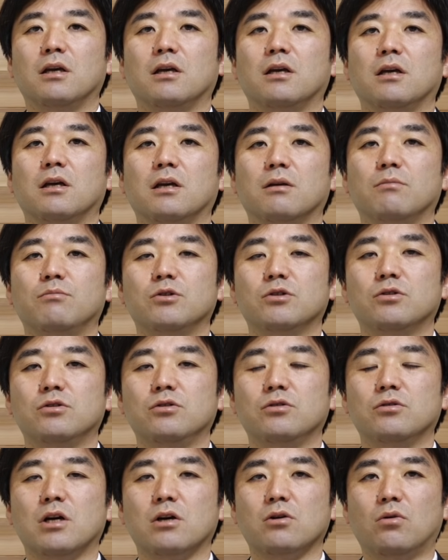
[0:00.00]
えー、物
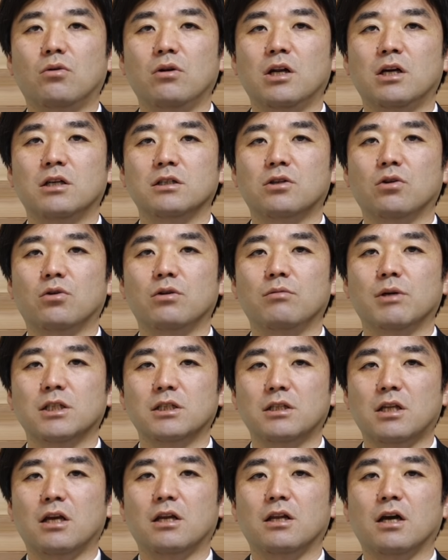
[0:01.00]
流が混乱しておりま
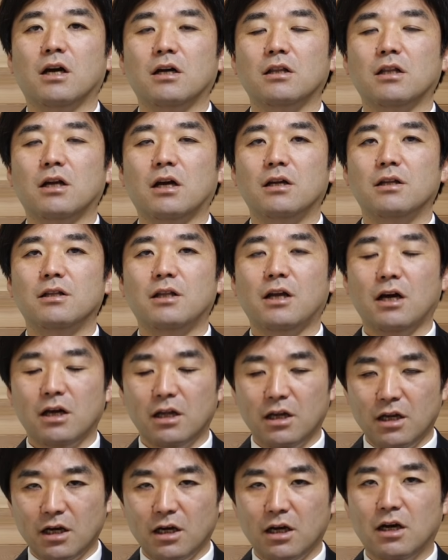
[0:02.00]
してなかた、な
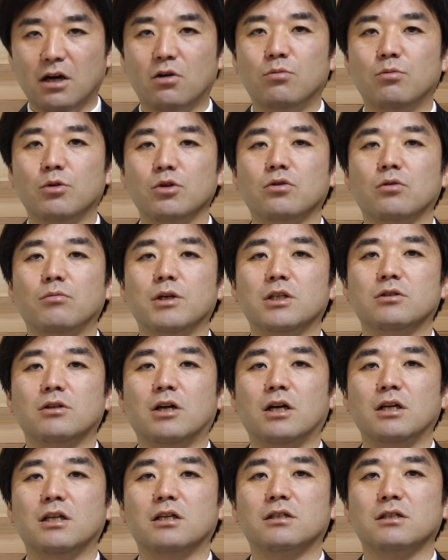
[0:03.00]
かなかお求めづ
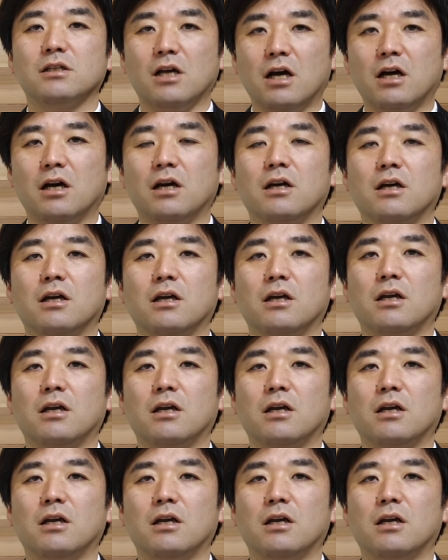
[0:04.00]
らいですが、